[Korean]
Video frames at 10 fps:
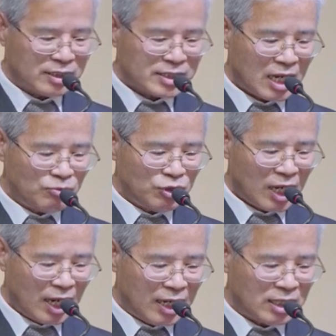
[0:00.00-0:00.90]
삼위
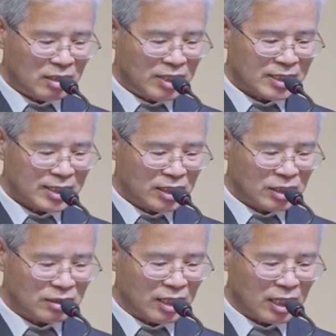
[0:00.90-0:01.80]
하나님이
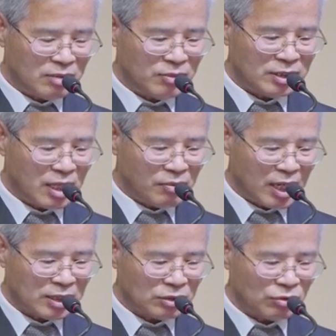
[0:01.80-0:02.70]
창세전에 이미
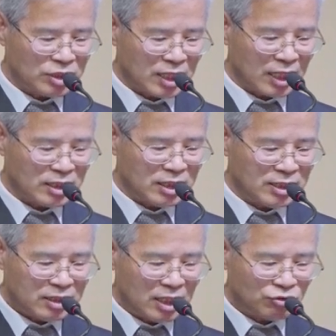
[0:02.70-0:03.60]
예비하시고 시작하신
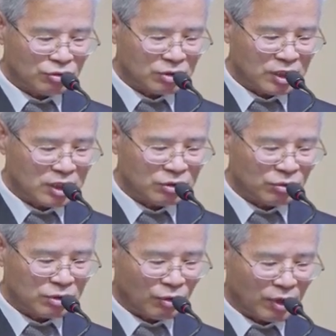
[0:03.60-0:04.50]
예수
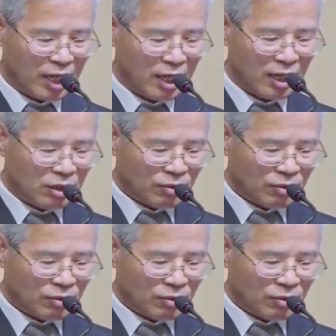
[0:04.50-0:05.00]
그리스도를 통해